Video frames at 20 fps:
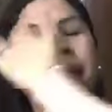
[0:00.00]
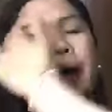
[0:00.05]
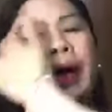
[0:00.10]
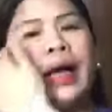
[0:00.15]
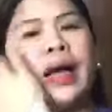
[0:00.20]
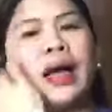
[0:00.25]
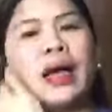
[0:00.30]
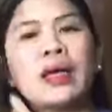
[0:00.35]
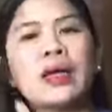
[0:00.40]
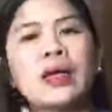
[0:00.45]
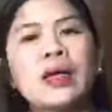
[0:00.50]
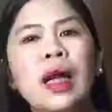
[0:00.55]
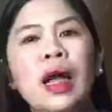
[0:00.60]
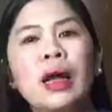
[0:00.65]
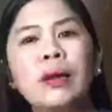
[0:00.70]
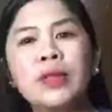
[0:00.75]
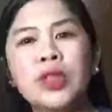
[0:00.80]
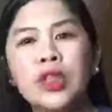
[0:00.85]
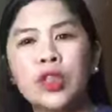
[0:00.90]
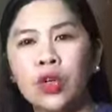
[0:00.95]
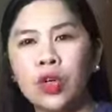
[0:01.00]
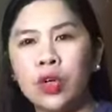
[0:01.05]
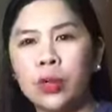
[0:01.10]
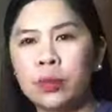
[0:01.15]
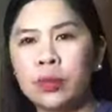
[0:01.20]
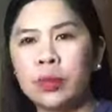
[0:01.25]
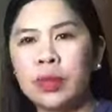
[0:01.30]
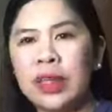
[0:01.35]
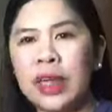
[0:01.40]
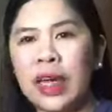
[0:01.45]

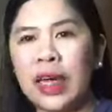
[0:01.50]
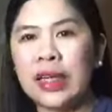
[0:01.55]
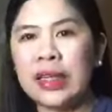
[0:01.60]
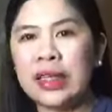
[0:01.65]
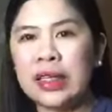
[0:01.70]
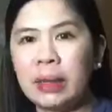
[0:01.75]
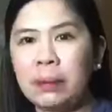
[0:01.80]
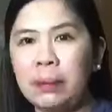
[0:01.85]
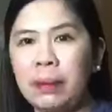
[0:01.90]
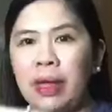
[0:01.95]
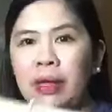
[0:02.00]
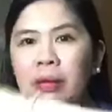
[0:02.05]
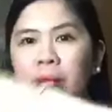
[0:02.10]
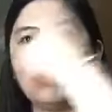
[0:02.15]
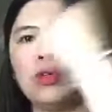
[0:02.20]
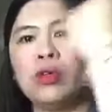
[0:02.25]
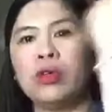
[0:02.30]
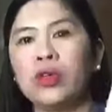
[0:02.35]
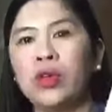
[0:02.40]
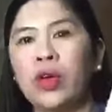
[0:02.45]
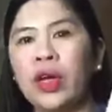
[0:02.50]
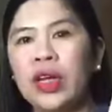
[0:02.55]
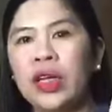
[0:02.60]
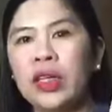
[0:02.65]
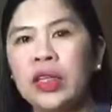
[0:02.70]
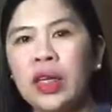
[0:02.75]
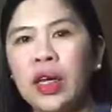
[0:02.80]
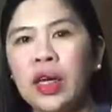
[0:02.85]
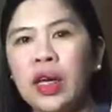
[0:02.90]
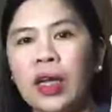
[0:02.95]
pag-absorb niya sa balat mo. So,
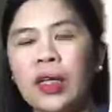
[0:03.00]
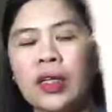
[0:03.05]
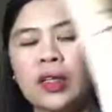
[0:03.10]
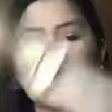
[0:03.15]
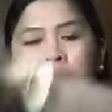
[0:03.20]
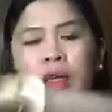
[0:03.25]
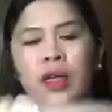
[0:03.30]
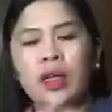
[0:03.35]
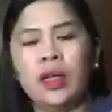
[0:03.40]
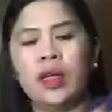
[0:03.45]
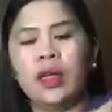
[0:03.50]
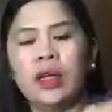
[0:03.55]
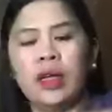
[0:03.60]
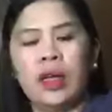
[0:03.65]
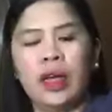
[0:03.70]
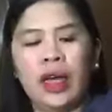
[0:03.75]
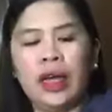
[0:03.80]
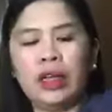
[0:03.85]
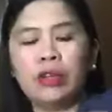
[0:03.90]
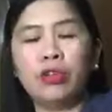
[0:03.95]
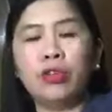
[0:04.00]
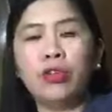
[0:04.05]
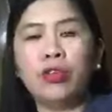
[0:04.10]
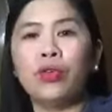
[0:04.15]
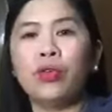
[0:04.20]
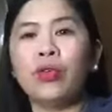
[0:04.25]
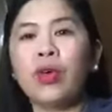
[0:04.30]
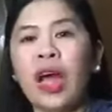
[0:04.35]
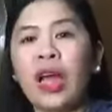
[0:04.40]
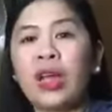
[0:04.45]
ayan siya guys. Ito
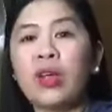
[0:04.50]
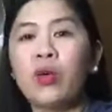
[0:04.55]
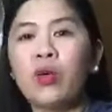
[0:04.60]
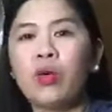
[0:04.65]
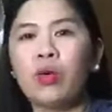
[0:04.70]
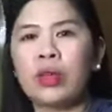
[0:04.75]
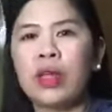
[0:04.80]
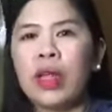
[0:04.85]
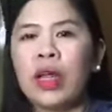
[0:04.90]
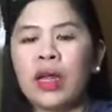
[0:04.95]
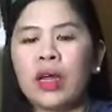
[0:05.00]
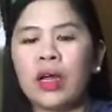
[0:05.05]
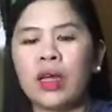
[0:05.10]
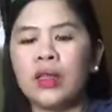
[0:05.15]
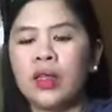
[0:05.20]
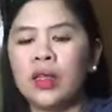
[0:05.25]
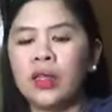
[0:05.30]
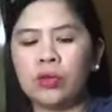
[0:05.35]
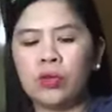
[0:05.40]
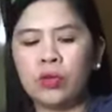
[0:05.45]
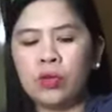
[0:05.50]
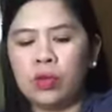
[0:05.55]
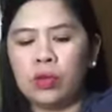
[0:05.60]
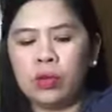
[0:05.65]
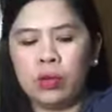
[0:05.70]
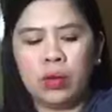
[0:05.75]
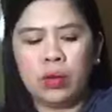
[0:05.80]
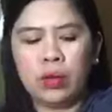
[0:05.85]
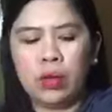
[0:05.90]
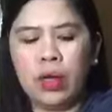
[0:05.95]
yung ayoko talaga dito
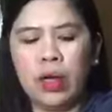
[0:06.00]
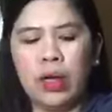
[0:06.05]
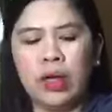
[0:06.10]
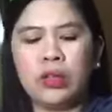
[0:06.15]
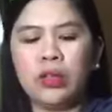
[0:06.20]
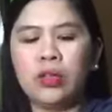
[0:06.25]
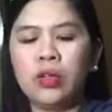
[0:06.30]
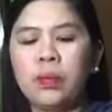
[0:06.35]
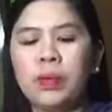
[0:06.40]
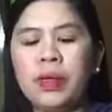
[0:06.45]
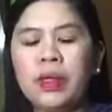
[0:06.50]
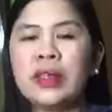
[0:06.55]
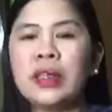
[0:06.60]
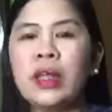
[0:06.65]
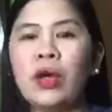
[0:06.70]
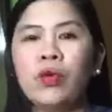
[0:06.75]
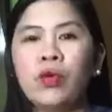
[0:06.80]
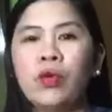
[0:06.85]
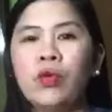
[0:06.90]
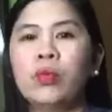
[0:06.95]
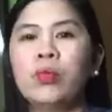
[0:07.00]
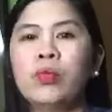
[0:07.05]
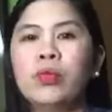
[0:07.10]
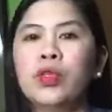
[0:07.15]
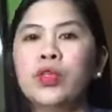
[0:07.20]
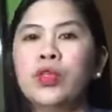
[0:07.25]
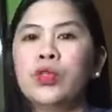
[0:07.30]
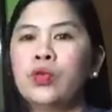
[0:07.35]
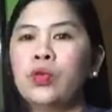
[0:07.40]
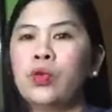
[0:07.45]
sobrang
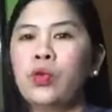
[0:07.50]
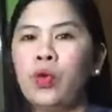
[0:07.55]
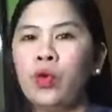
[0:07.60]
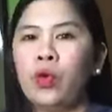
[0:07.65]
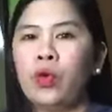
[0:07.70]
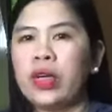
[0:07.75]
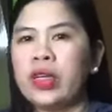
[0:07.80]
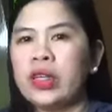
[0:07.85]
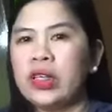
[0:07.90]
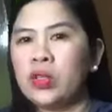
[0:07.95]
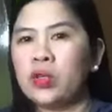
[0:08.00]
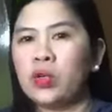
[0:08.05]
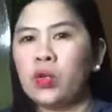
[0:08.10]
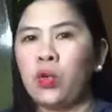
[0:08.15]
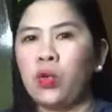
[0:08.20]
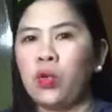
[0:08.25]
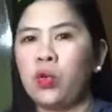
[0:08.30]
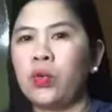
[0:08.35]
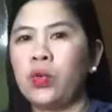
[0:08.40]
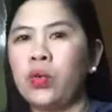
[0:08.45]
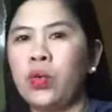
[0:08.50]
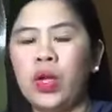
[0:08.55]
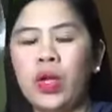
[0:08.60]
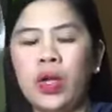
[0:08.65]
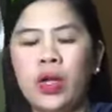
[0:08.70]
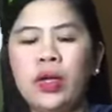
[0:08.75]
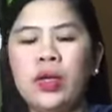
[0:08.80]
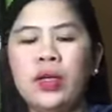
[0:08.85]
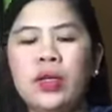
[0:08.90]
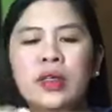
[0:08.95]
nauubos yung oras ko
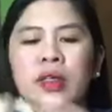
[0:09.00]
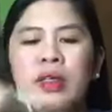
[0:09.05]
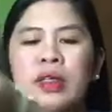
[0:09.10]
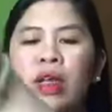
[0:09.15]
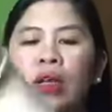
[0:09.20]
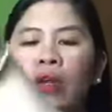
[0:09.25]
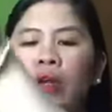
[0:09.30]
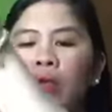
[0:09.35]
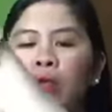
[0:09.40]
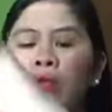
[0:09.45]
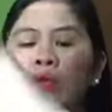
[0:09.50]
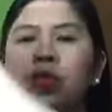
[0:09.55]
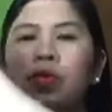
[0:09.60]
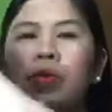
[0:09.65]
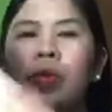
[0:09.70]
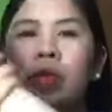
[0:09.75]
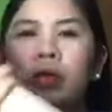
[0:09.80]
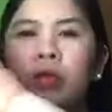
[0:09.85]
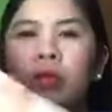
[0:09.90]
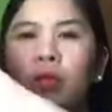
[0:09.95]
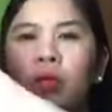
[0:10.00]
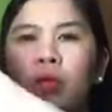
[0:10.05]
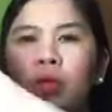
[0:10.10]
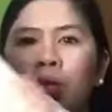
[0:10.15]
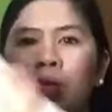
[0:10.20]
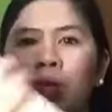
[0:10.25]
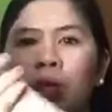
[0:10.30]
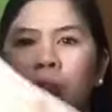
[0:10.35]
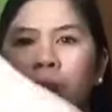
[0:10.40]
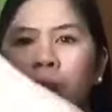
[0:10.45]
sa lotion na to.
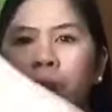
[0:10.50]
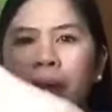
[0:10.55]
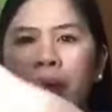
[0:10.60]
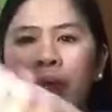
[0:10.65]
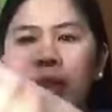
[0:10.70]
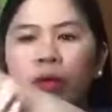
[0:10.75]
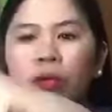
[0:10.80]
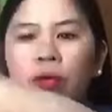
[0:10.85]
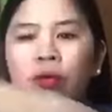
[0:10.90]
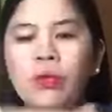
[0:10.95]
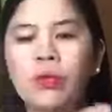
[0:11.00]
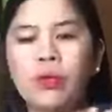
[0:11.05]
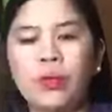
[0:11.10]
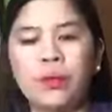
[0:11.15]
Pero,